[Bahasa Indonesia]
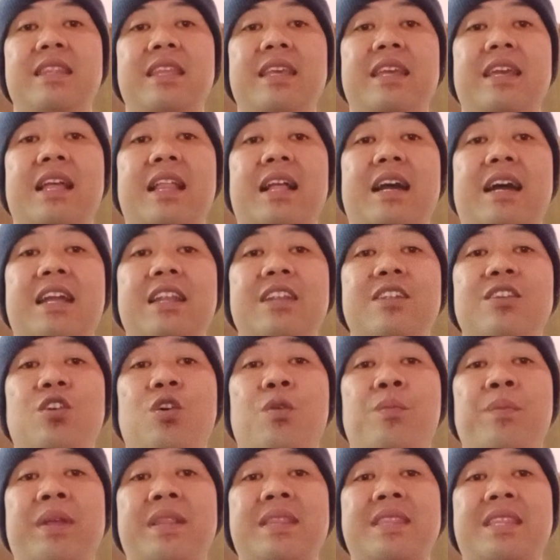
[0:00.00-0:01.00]
tinggalkan
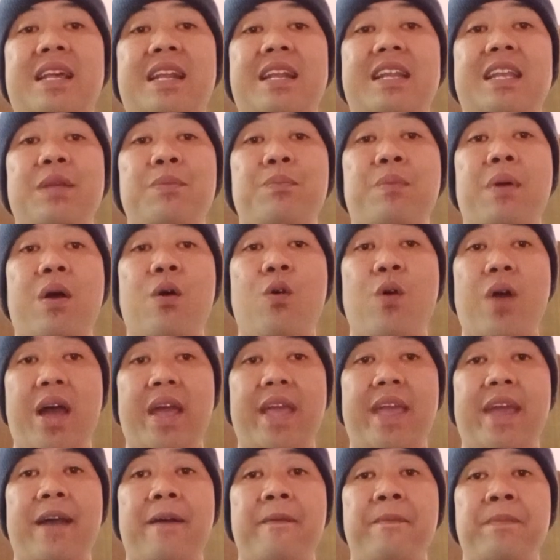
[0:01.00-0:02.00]
komentar di
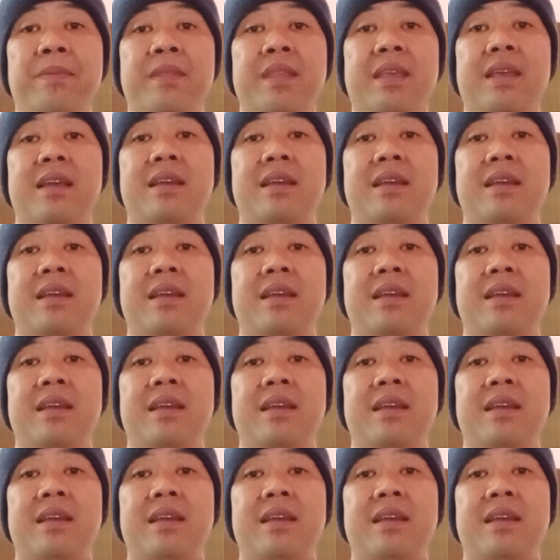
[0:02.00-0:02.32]
bawah ya.